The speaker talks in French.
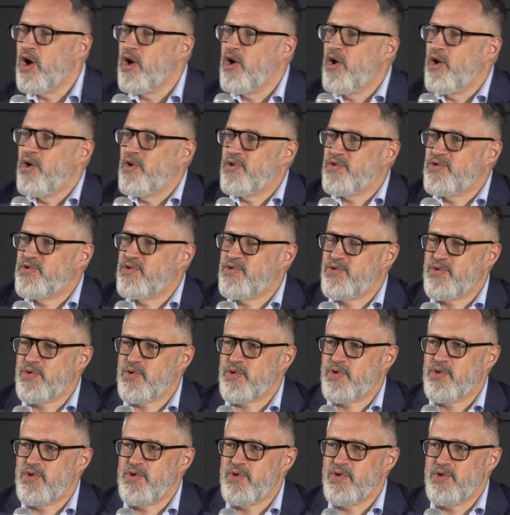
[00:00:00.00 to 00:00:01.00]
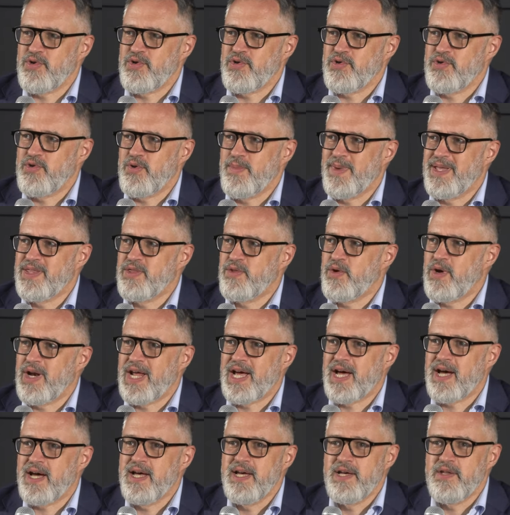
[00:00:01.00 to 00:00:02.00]
euh, sur le, domaine de
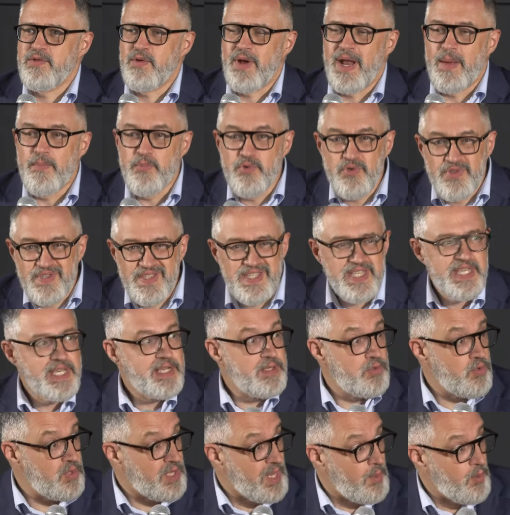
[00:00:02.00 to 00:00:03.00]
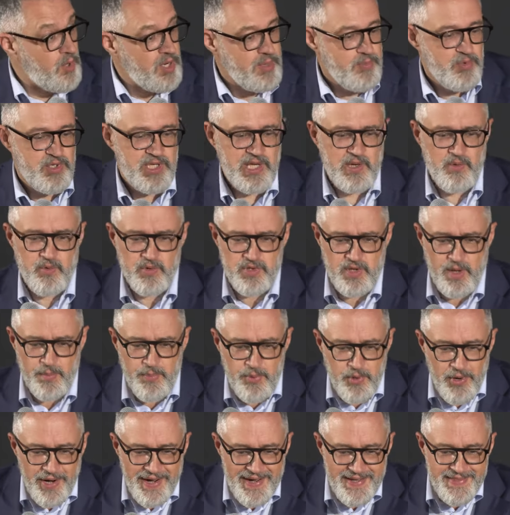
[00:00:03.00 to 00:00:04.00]
la, musique, notamment les musiques
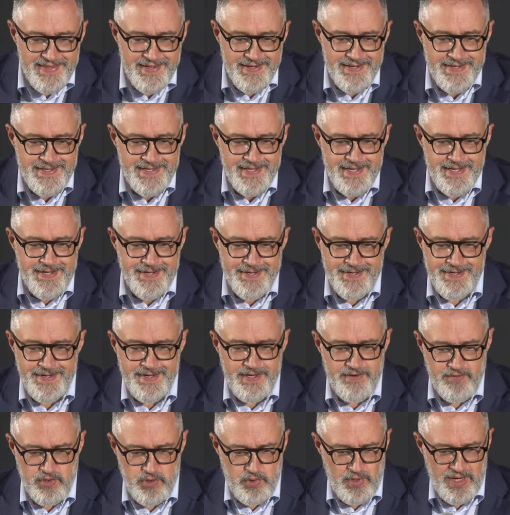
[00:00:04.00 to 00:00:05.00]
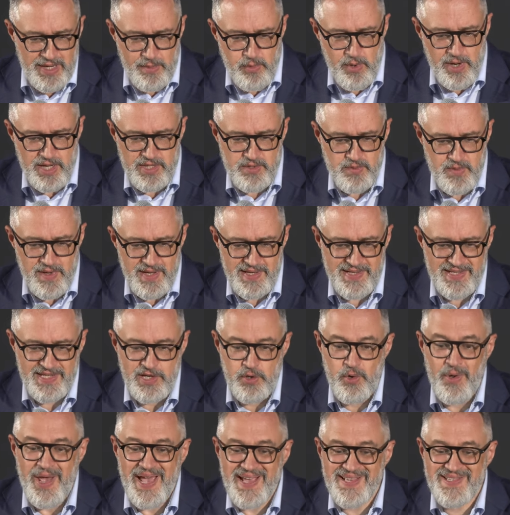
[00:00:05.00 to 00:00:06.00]
contemporaines. votre laboratoire,
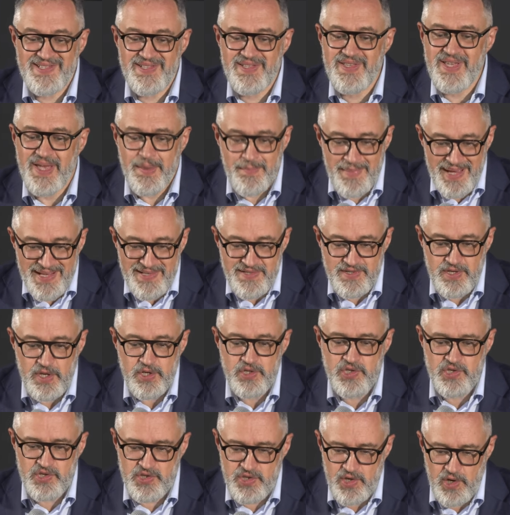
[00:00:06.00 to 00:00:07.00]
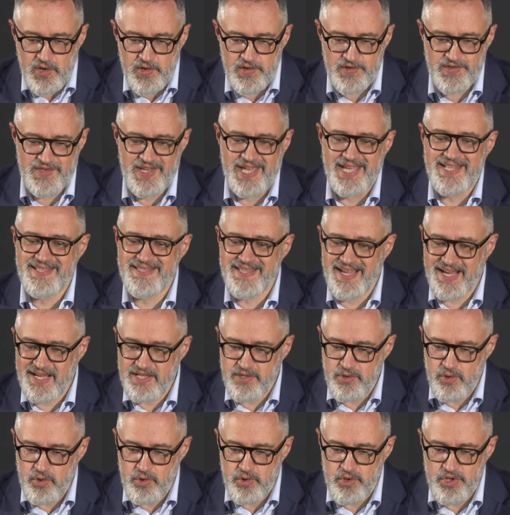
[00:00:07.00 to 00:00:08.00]
c'est le STMS, Sciences et
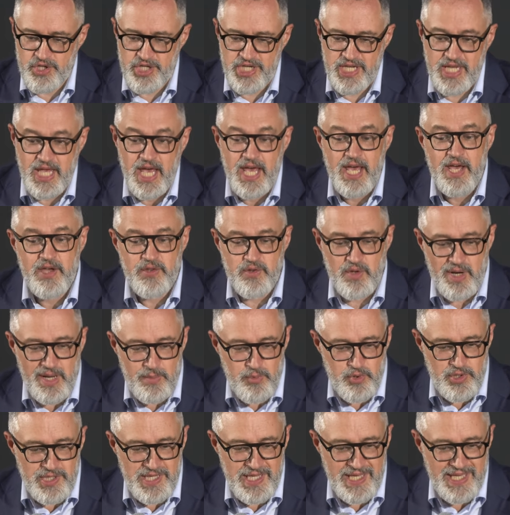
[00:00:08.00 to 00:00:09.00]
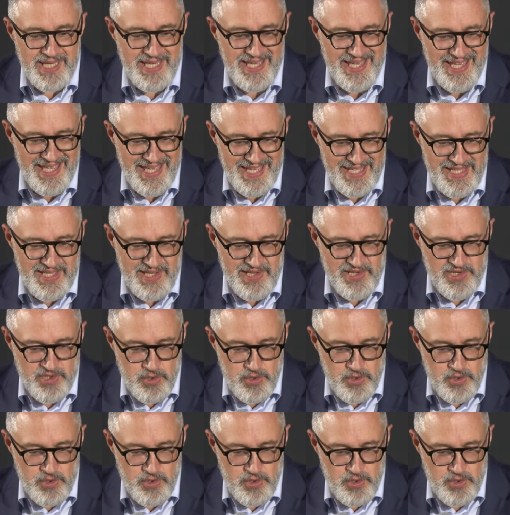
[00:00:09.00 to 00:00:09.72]
Technologies de la musique et des